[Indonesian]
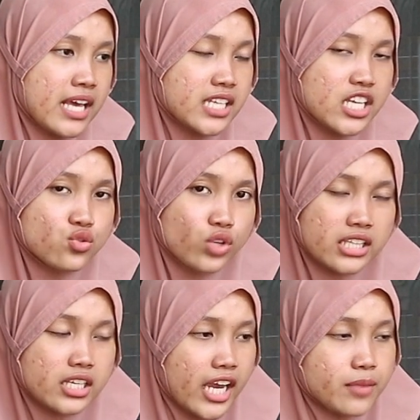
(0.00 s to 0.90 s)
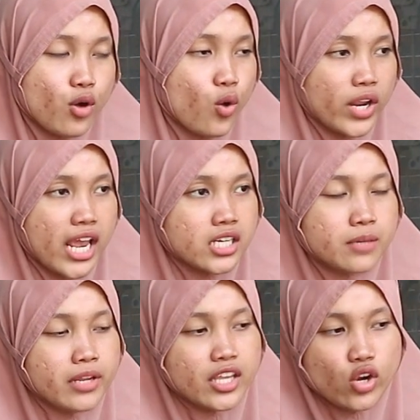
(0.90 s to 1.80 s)
penasaran juga terkait power yang
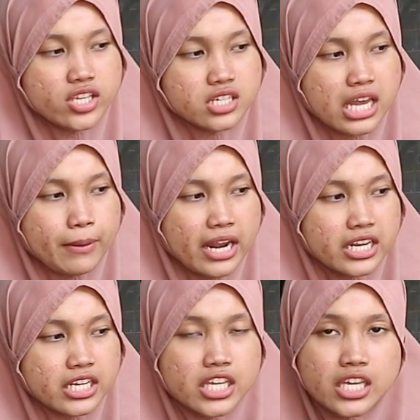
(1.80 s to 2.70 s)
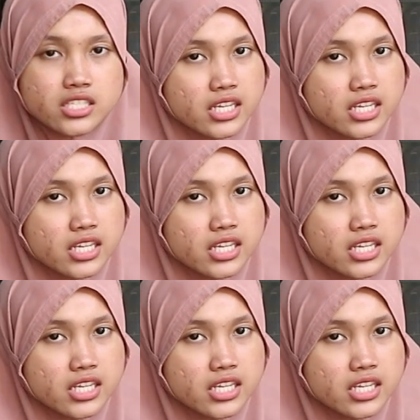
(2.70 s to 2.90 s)
dimiliki oleh senapan ini,